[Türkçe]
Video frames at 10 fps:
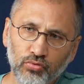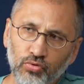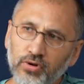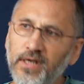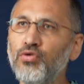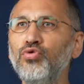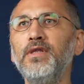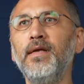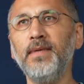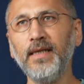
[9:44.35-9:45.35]
ülke
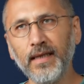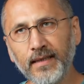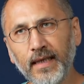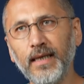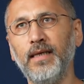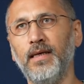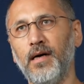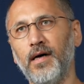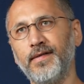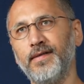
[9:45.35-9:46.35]
gündemiyle de
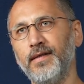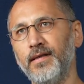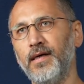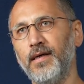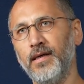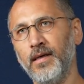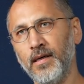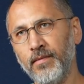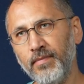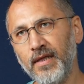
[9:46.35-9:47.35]
aslında
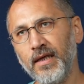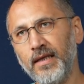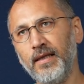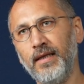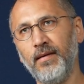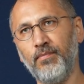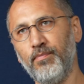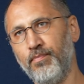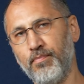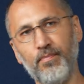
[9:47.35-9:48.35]
bir şekilde
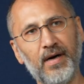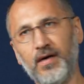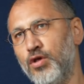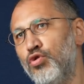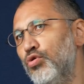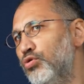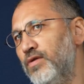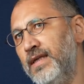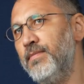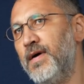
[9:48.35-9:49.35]

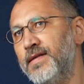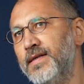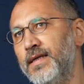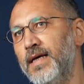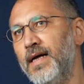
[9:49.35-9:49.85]
bakışıyordu diyeyim artık.